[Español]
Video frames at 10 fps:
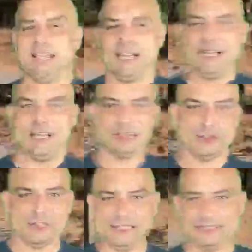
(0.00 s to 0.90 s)
Eso
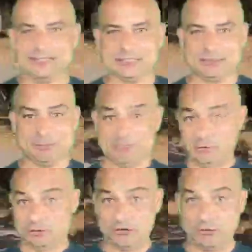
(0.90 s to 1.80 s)
es.
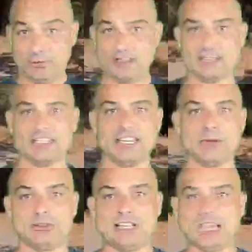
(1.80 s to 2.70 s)
Pasamos de nuevo, ¿ves? Aquí
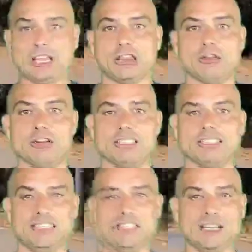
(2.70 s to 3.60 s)
tenemos la zona
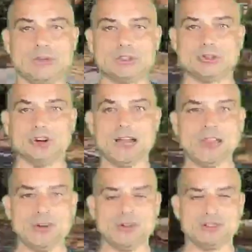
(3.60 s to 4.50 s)
6 a nuestro
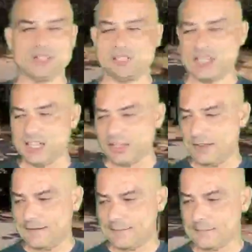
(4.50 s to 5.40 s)
lado, a nuestra
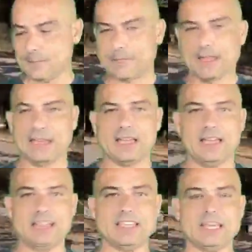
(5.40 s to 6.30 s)
izquierda.
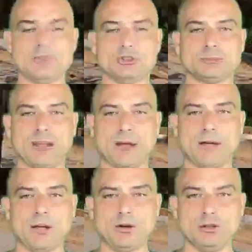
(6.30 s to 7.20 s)
Y seguimos para
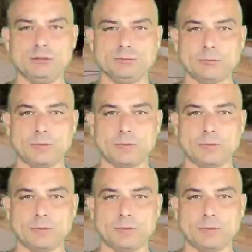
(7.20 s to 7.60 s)
abajo.